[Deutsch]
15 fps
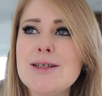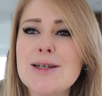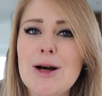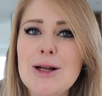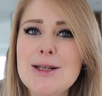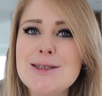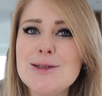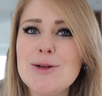
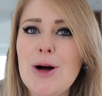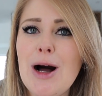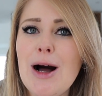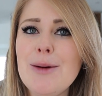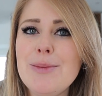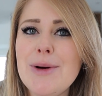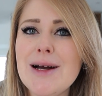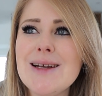dran zu
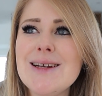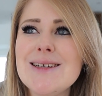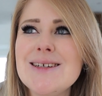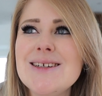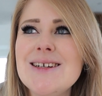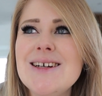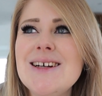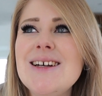
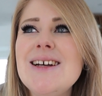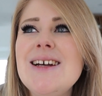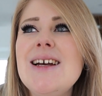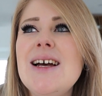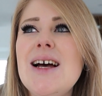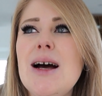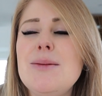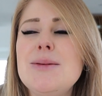arbeiten,
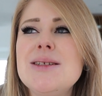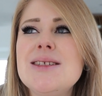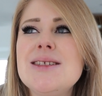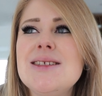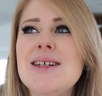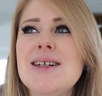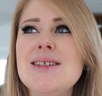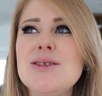aber es
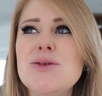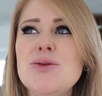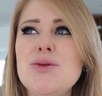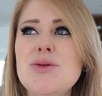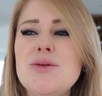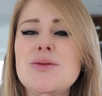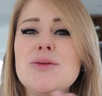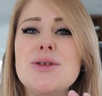ist halt
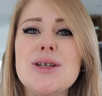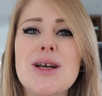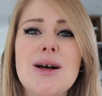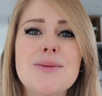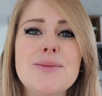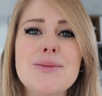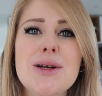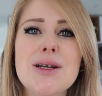so, ja,
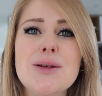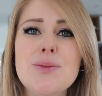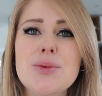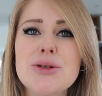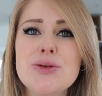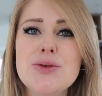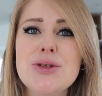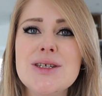meine
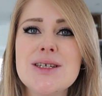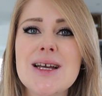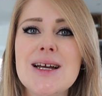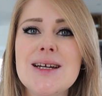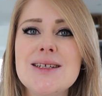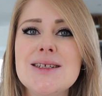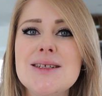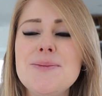
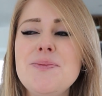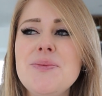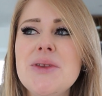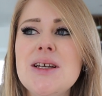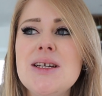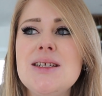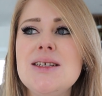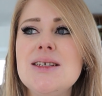Persönlichkeit, ne,
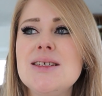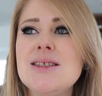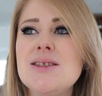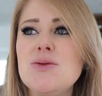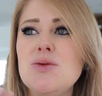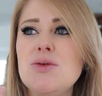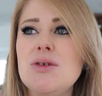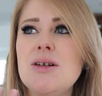die jetzt
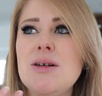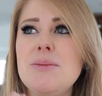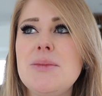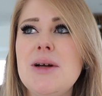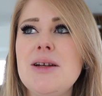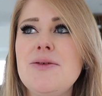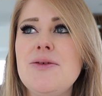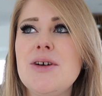so am
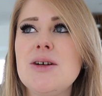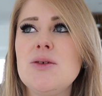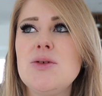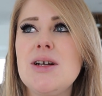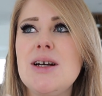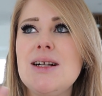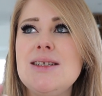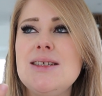Anfang
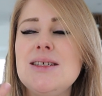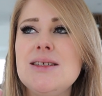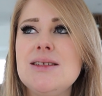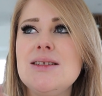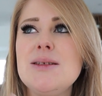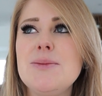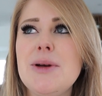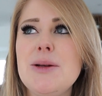oder halt die,
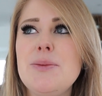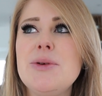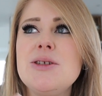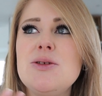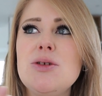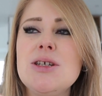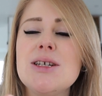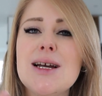nicht meine
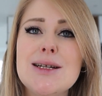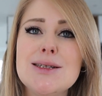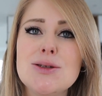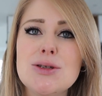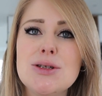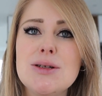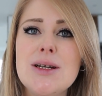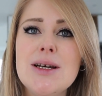Persönlichkeit,
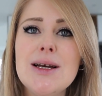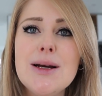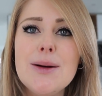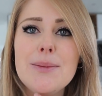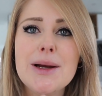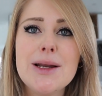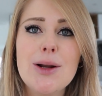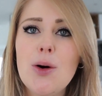sondern
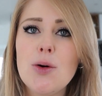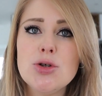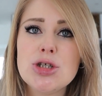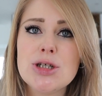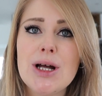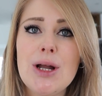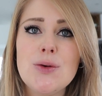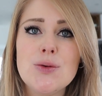meine
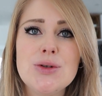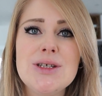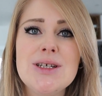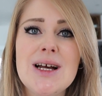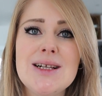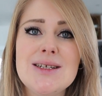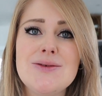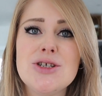Ausstrahlung,
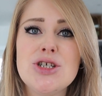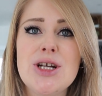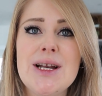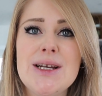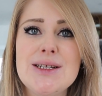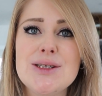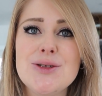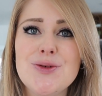die halt
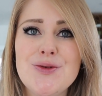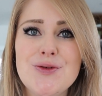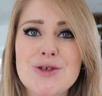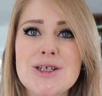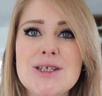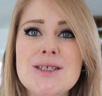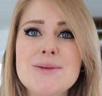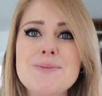wahrscheinlich so
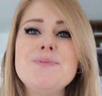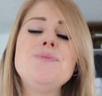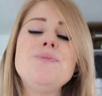wirkt.